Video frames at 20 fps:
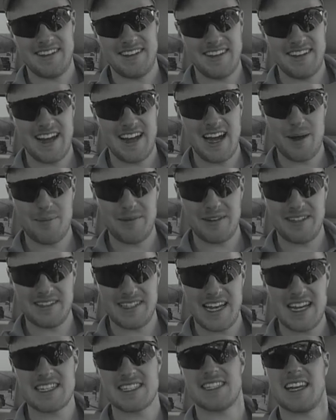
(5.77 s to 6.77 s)
da habe
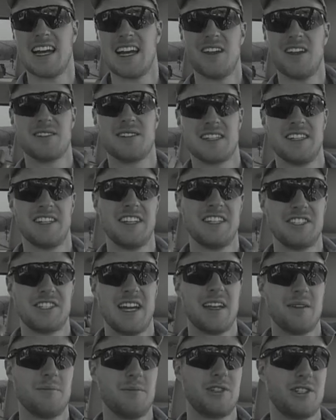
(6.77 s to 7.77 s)
ich Erstteile aus den
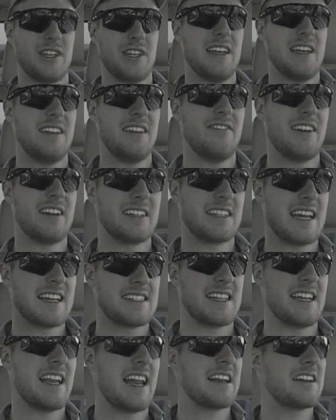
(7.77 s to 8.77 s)
Staaten bestellt, die waren
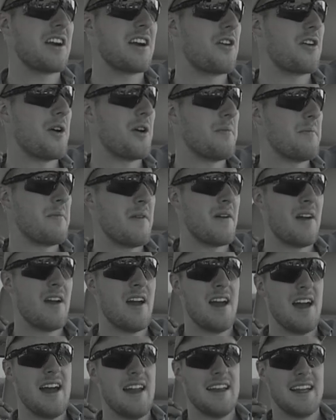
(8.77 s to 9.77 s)
gestern angekommen.
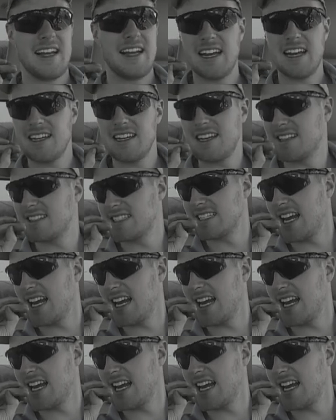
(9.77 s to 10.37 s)
Die kann ich jetzt